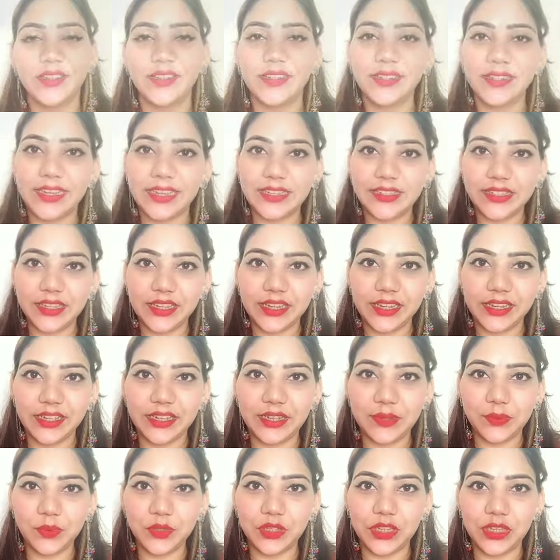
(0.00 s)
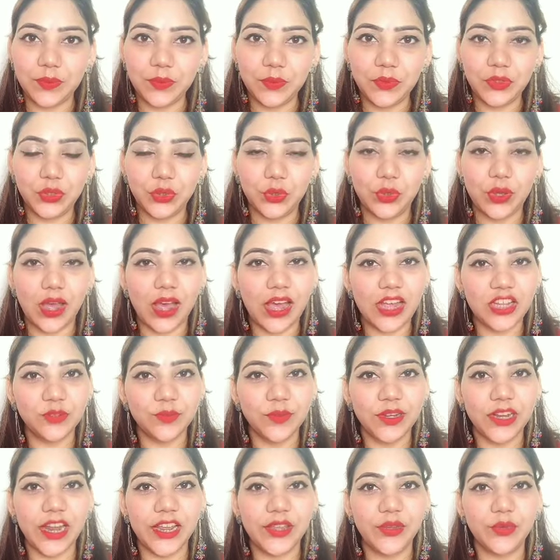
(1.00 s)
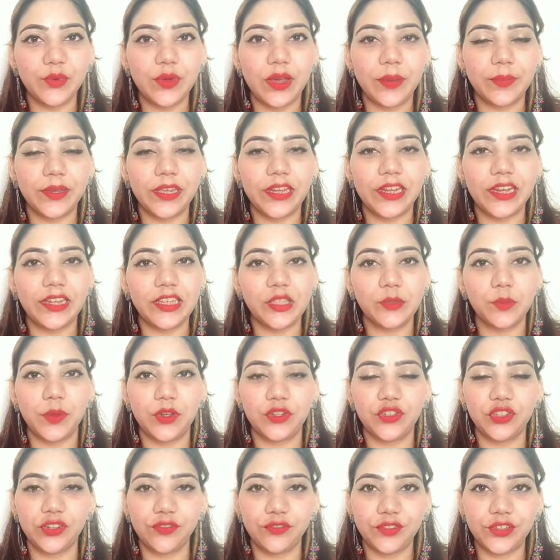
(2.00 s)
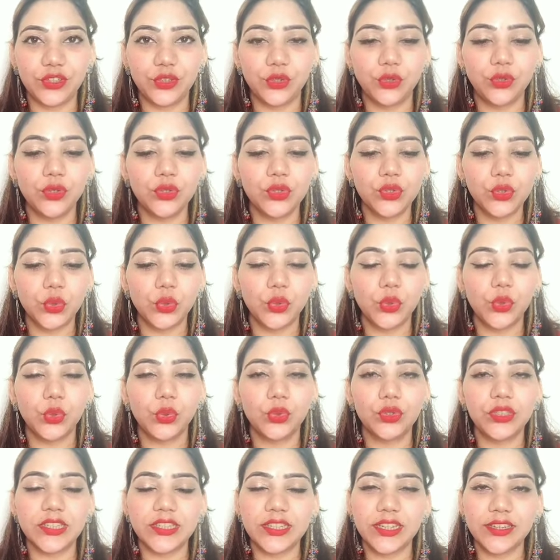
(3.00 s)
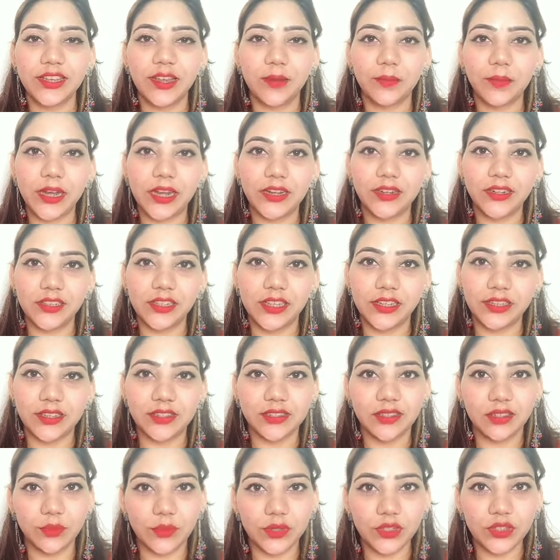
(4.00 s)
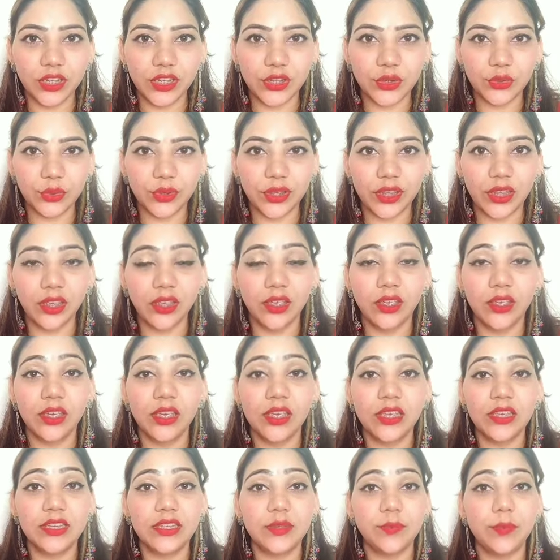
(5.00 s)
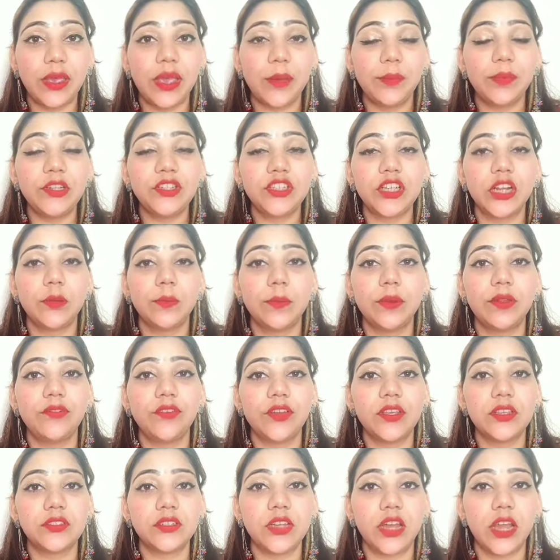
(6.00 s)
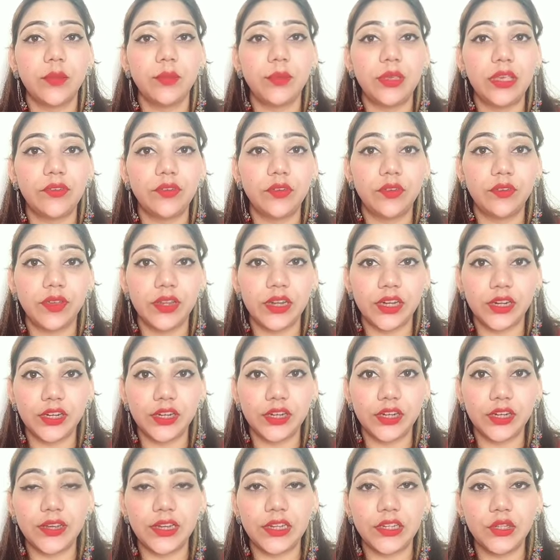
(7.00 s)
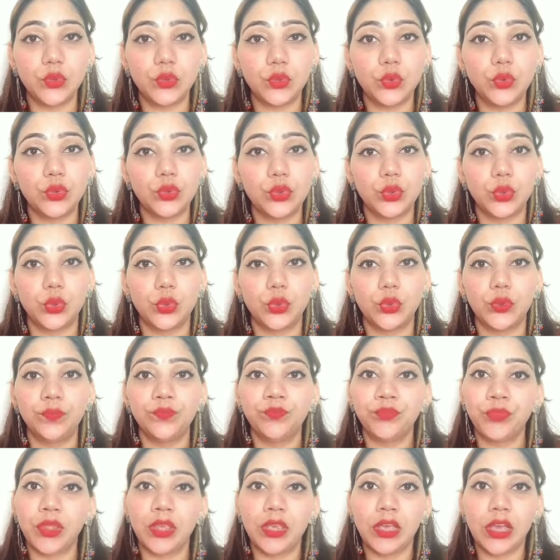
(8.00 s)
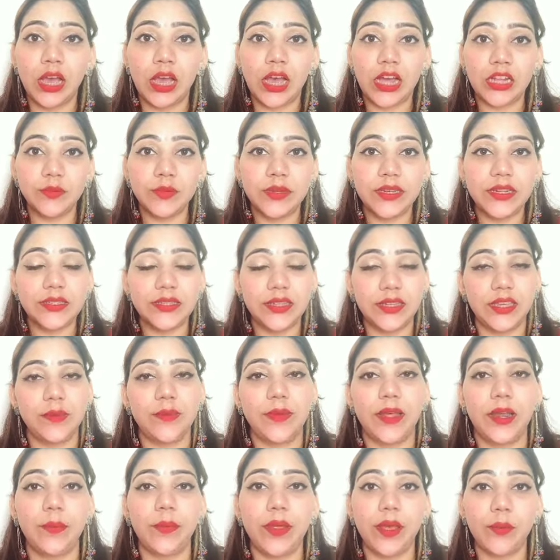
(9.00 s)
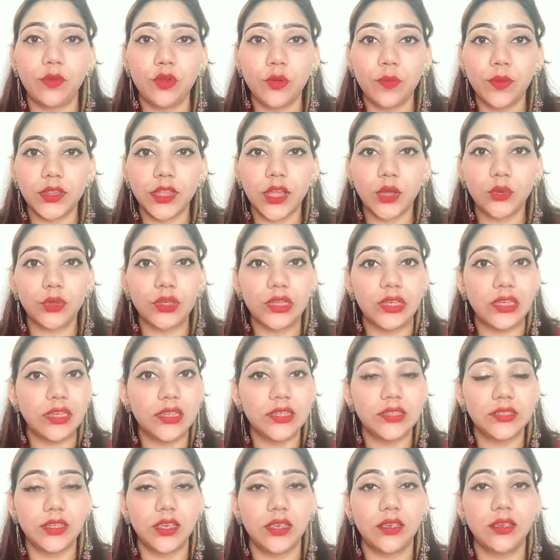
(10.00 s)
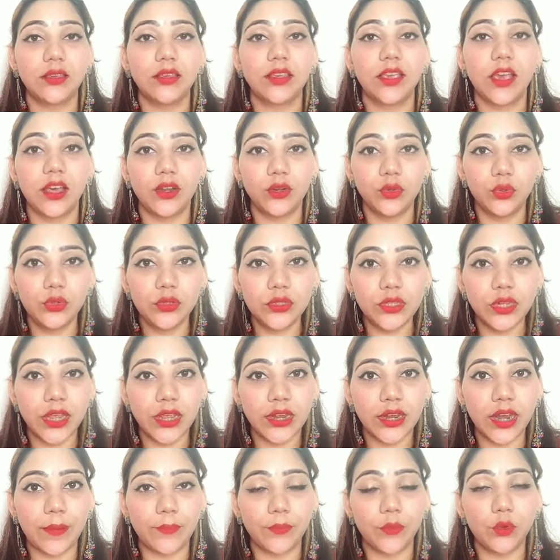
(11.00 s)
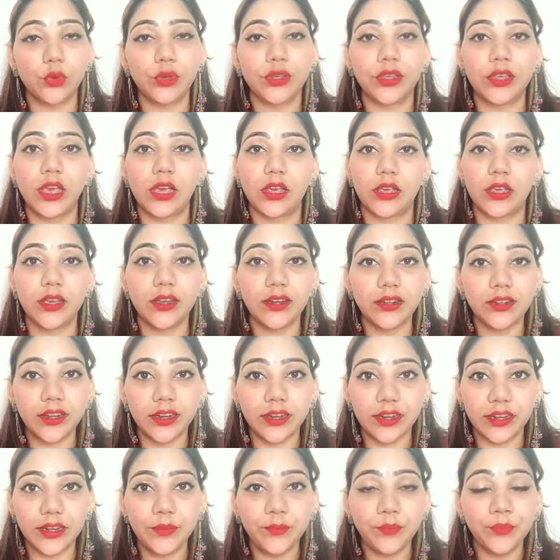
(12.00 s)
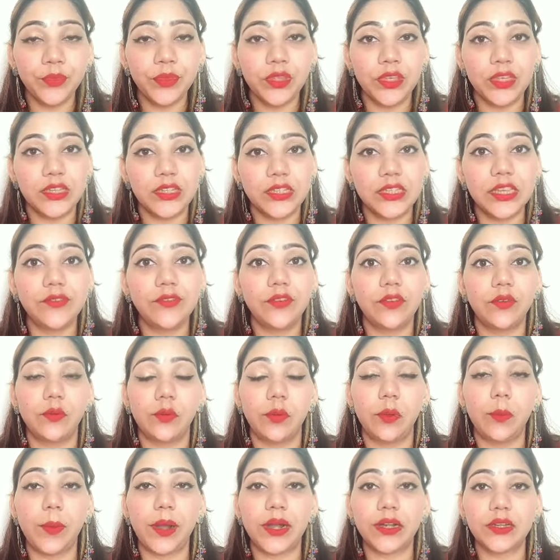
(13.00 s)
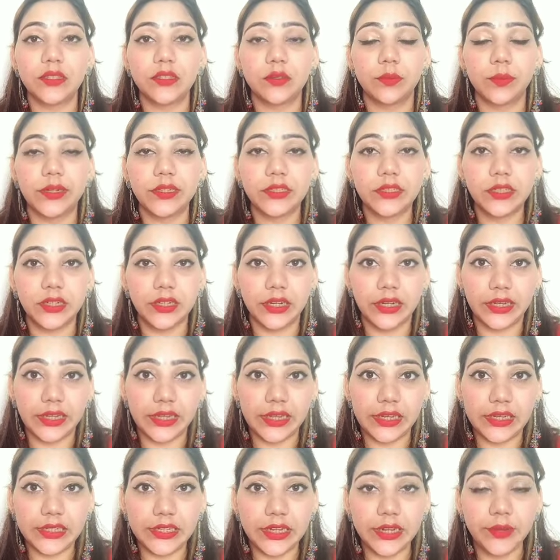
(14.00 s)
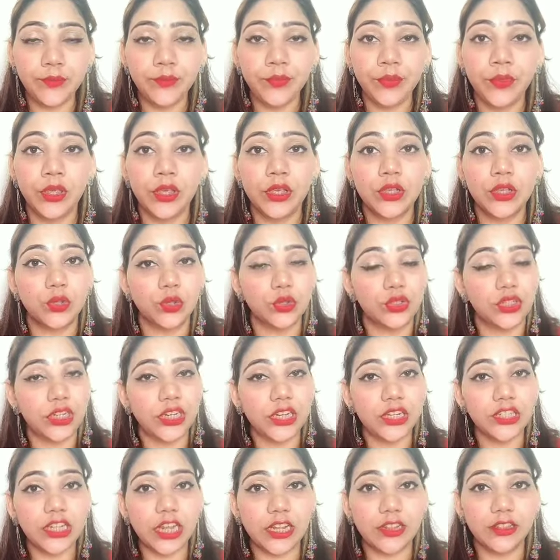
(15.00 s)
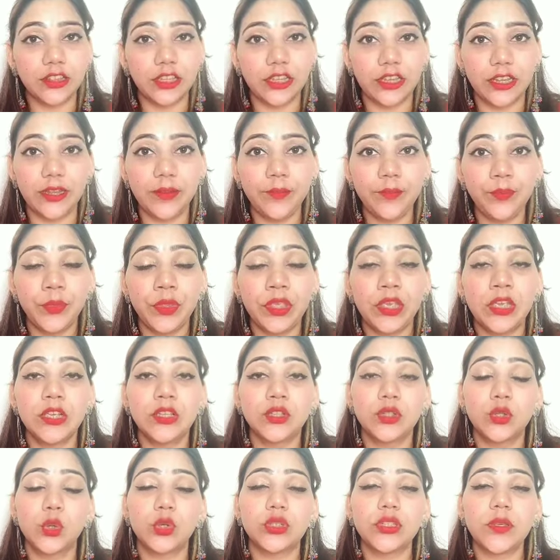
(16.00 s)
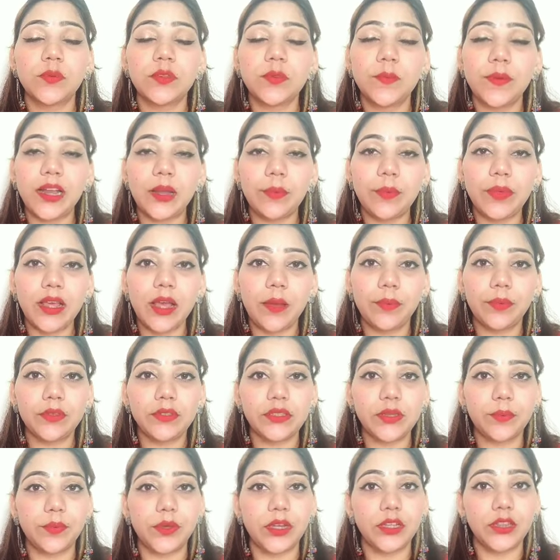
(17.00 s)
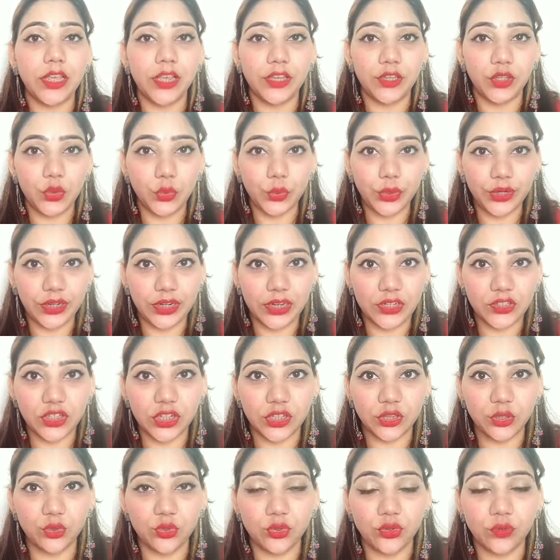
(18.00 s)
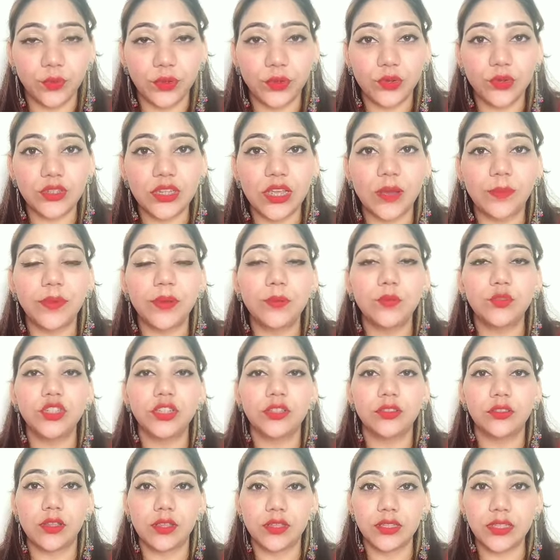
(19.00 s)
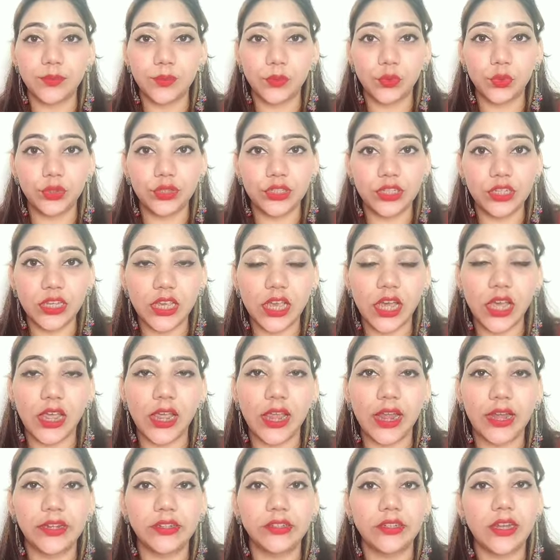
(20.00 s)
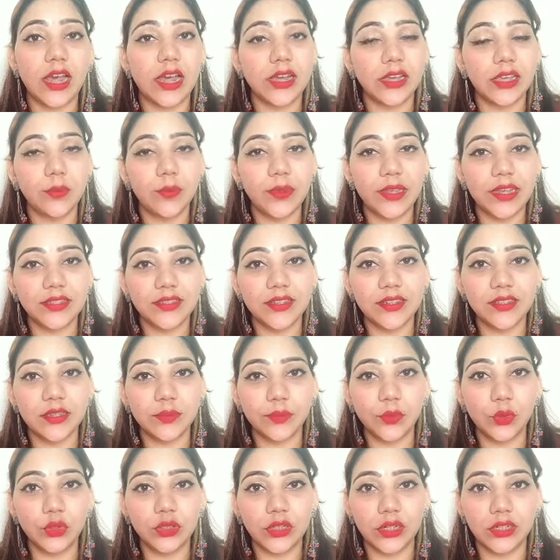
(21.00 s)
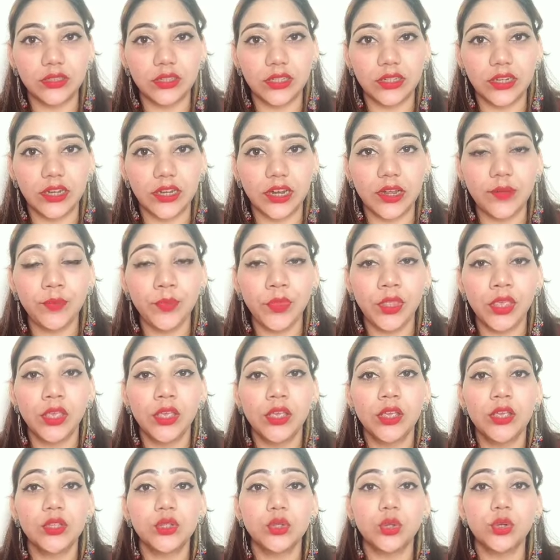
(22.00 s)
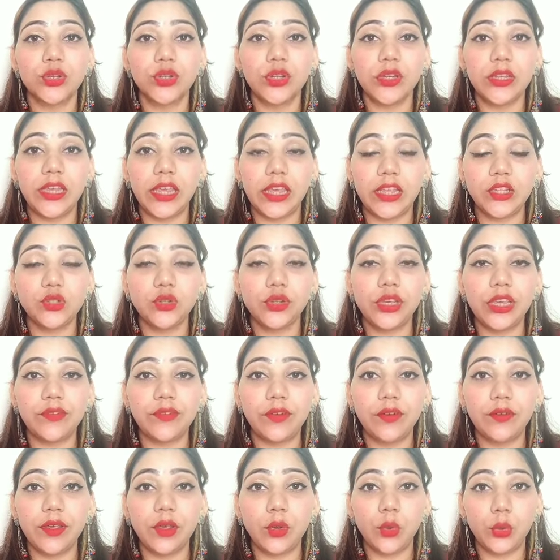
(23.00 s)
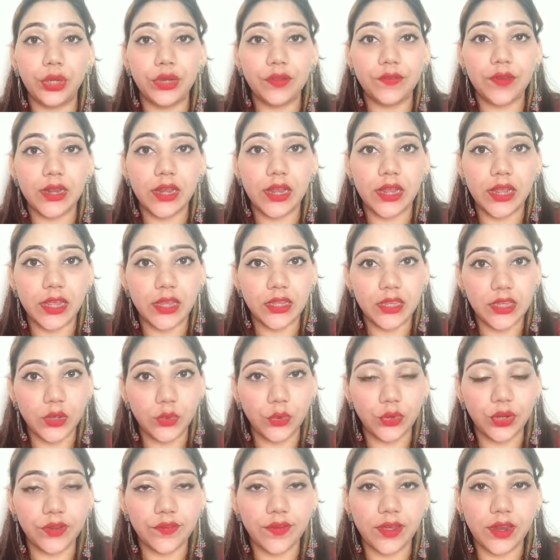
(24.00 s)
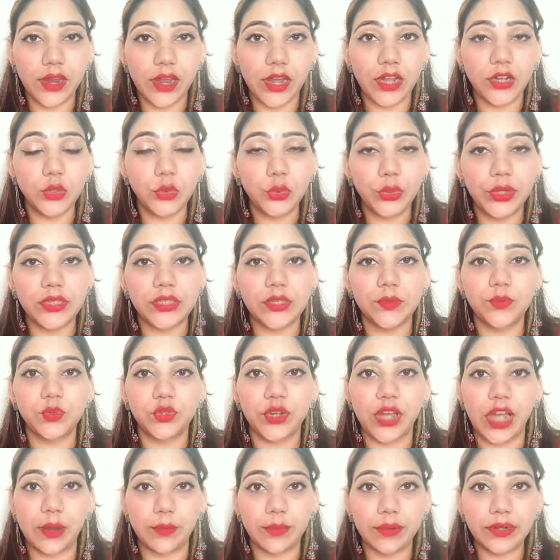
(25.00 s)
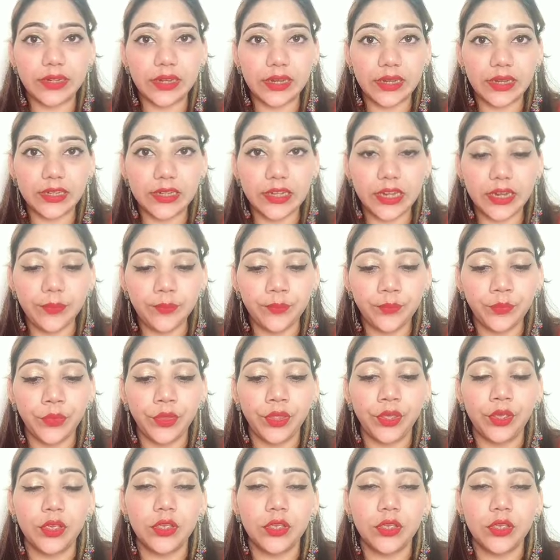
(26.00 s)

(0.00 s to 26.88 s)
चैनल कैसे हैं आप सब सो so, आज मैं लाई हूँ आपके लिए एक स्पेशल वीडियो सो so, जैसा कि आप टाइटल के समझ गए होंगे मैं अपने चैनल पर फर्स्ट टाइम गिव अवे रखने वाली हूँ सो so, आज मैं इसी के बारे में आपको बताऊंगी इसके क्या रूल्स हैं आपको क्या क्या करना है इस गिव अवे में पार्टिसिपेट करने के लिए सो so, चलिए जानते हैं सो so, सबसे पहले मैं आपको सबका थैंक यू करना चाहती हूँ बिकॉज आपने मुझे इतना सपोर्ट किया एंड आगे भी ऐसे ही सपोर्ट करते रहना सो so, ये जो गिव अवे होने वाला है ये होने वाला है टू के सब्सक्राइबर के लिए